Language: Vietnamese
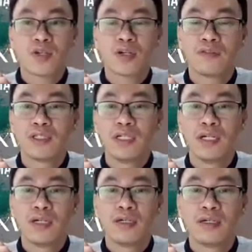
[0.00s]
so
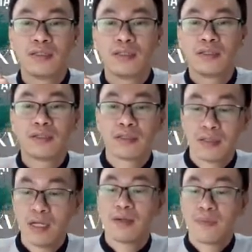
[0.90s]
với uh,
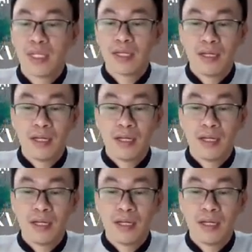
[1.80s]
đó